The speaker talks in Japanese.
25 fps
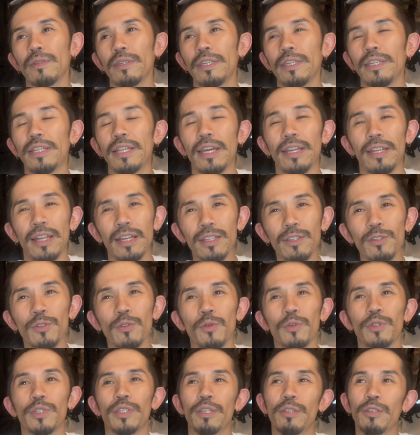イライラっ
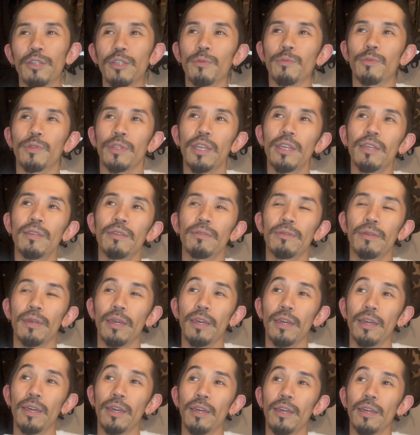としてる人もね、
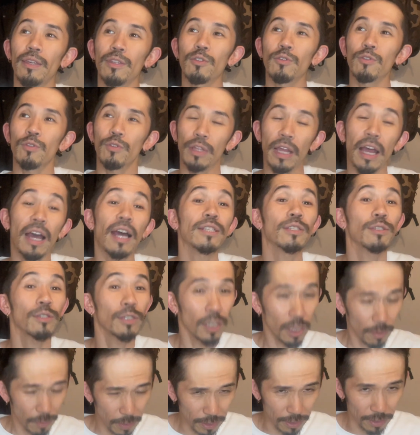えー、ちょっと多発し
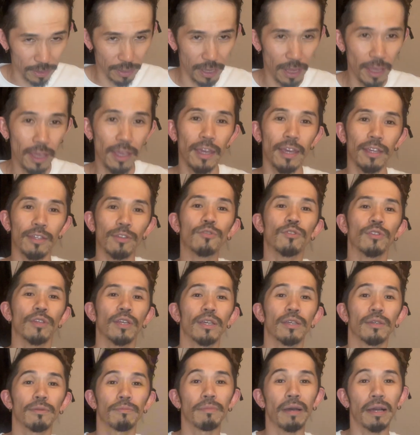てますんで、えちょっとね、
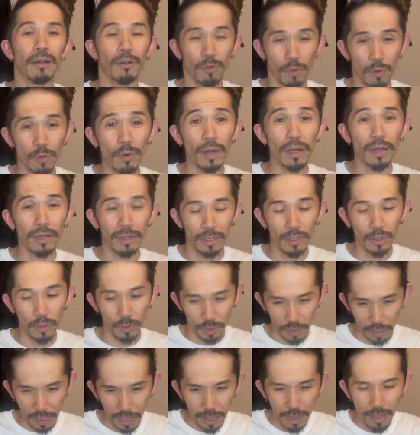まあ、ここは一
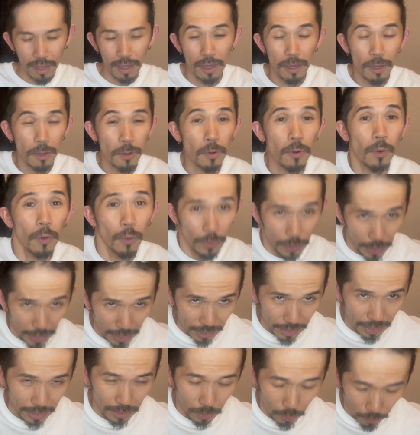つね穏や
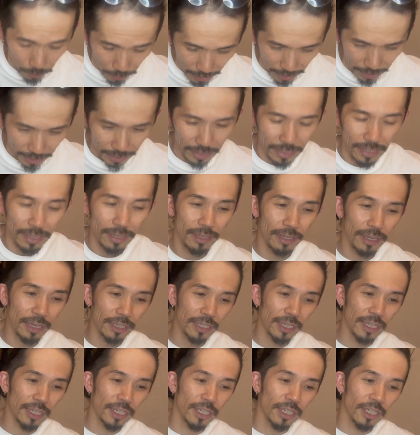かに穏やかに優
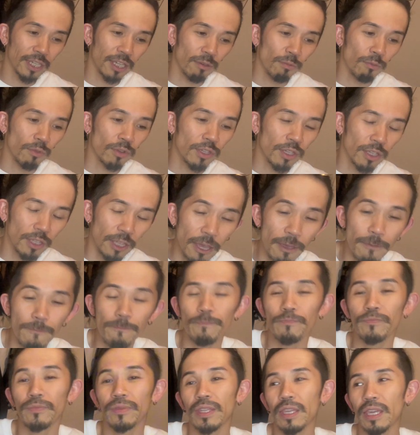しい気持ちで
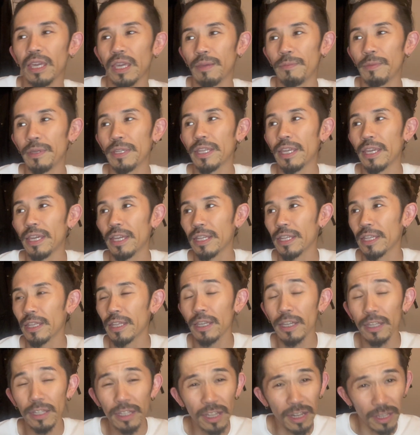えー、見ていただ
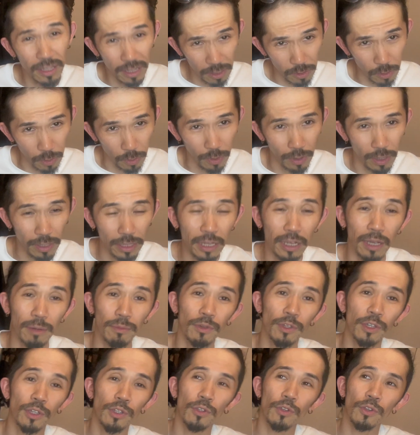けたらなと。なんかも
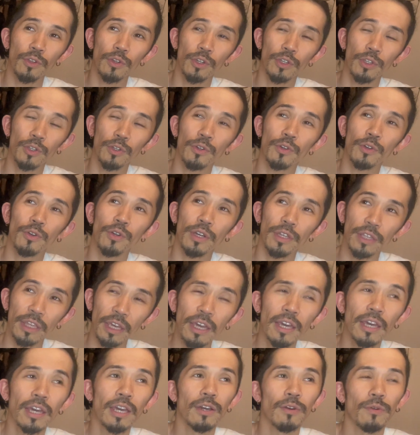う見どころがね、
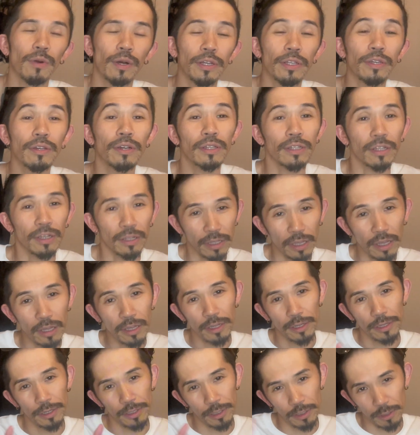悪い方はね、
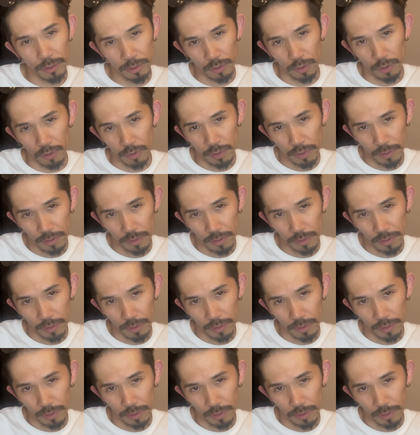スッと、